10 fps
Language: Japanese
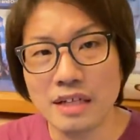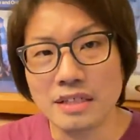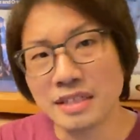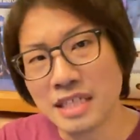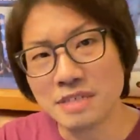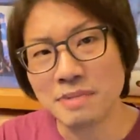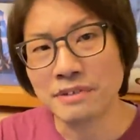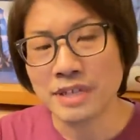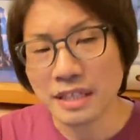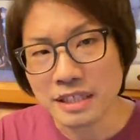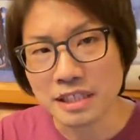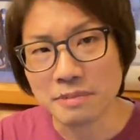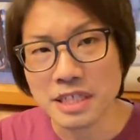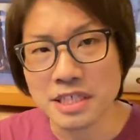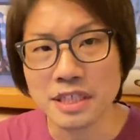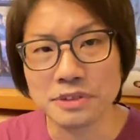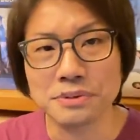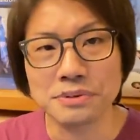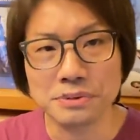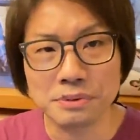ザンジバル、何が素晴らしいかと
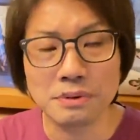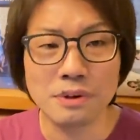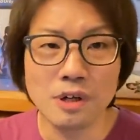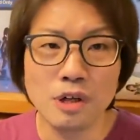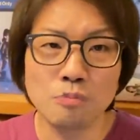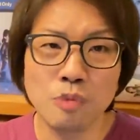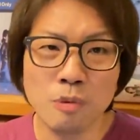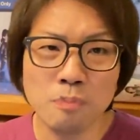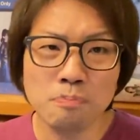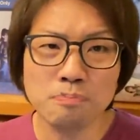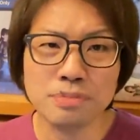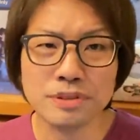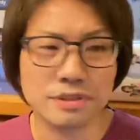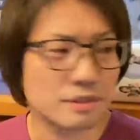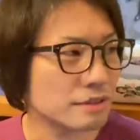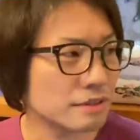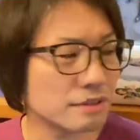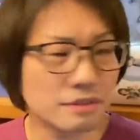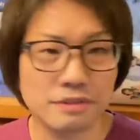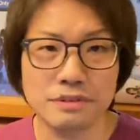いうと、ポップス
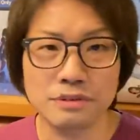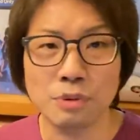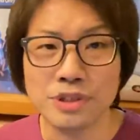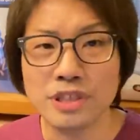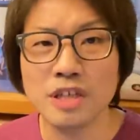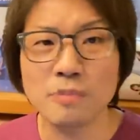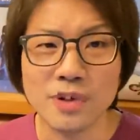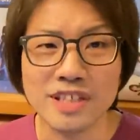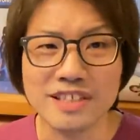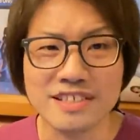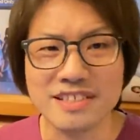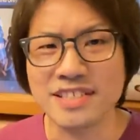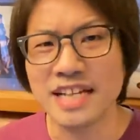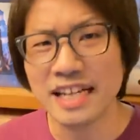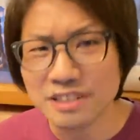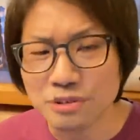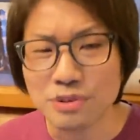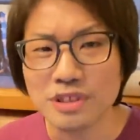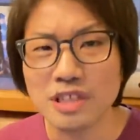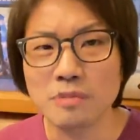と言ってもいい、ジャズと
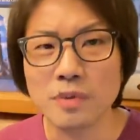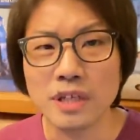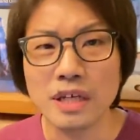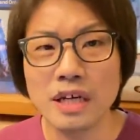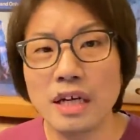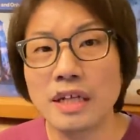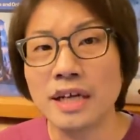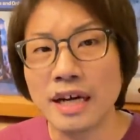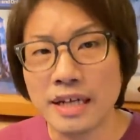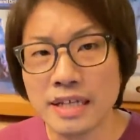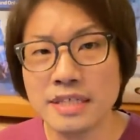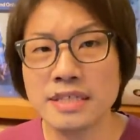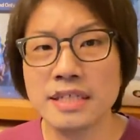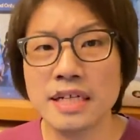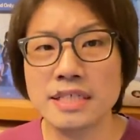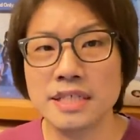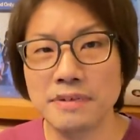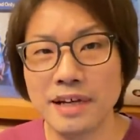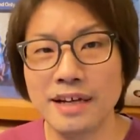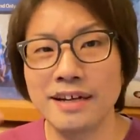言ってもいい。で、アレンジに関して
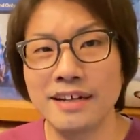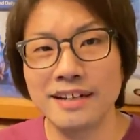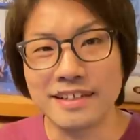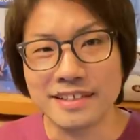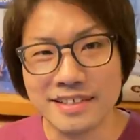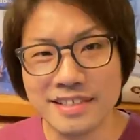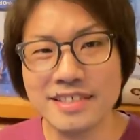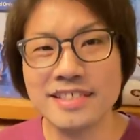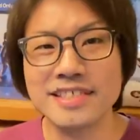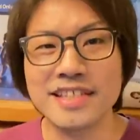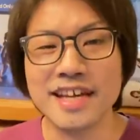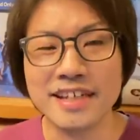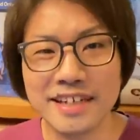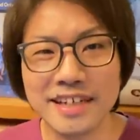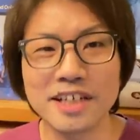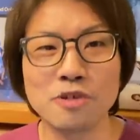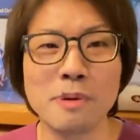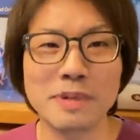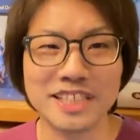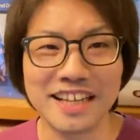はいちいち展開が読
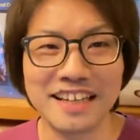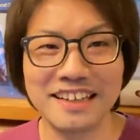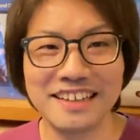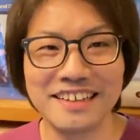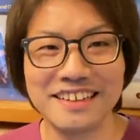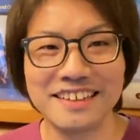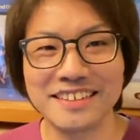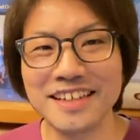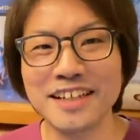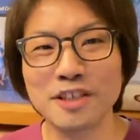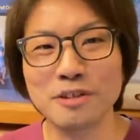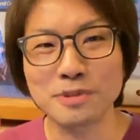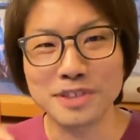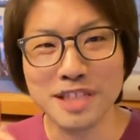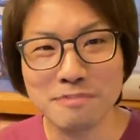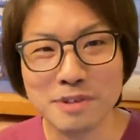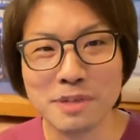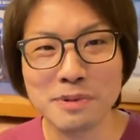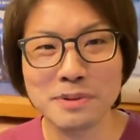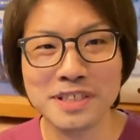めません。だけども全部
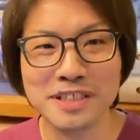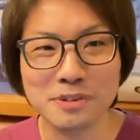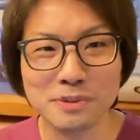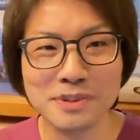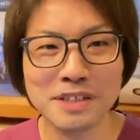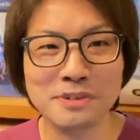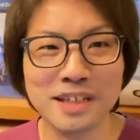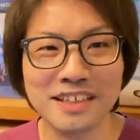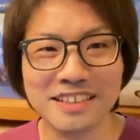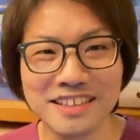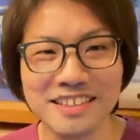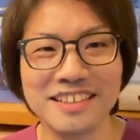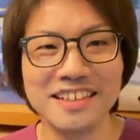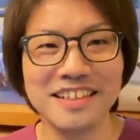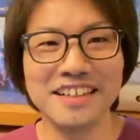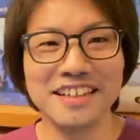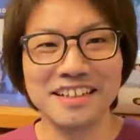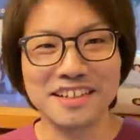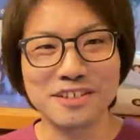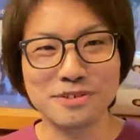メロディーと歌の中に
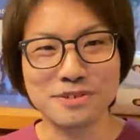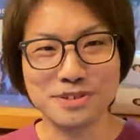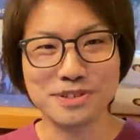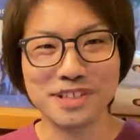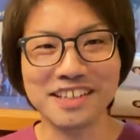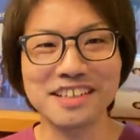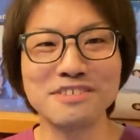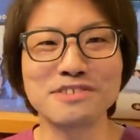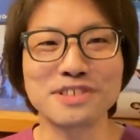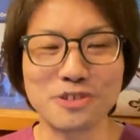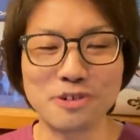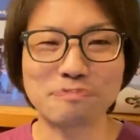吸収されているんですよ。